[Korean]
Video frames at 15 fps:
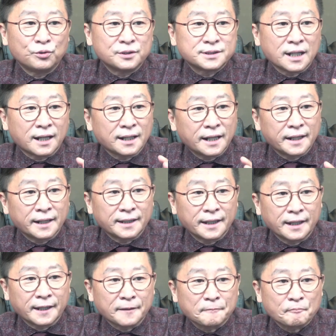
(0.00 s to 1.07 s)

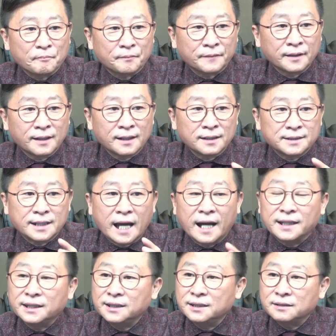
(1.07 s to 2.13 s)
장관에게
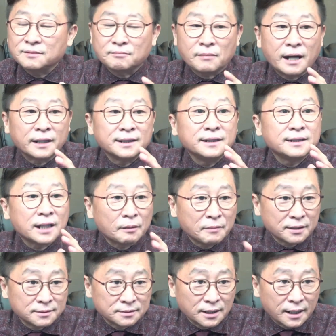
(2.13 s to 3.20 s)
양이 많이
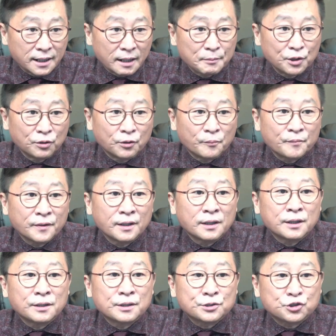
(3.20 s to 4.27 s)
남았느냐라며
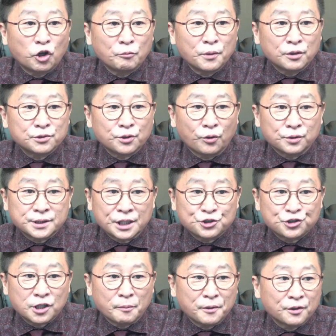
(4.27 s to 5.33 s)
서면으로
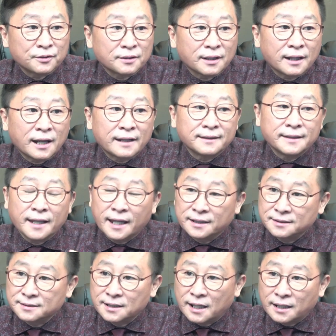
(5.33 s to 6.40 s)
제출하면 안
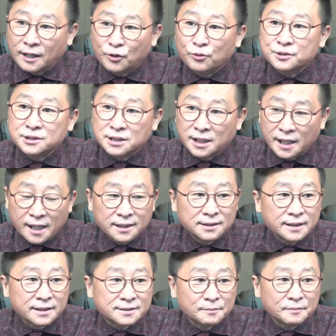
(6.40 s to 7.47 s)
되겠느냐라고 제안을
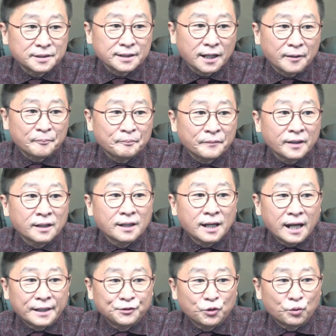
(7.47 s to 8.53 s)
했습니다.
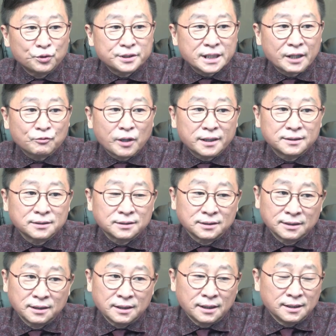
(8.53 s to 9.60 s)
한동훈 장관은
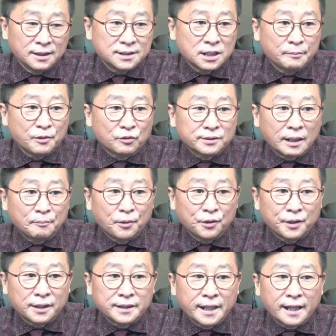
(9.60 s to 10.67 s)
이재명
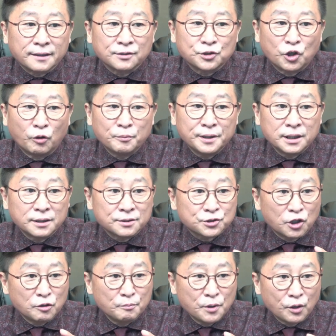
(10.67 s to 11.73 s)
대표에 대한 혐의
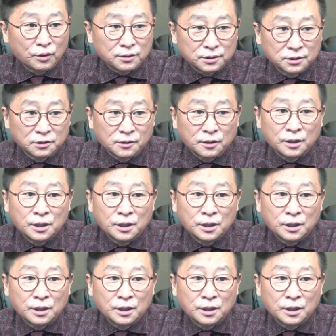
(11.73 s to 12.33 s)
설명 등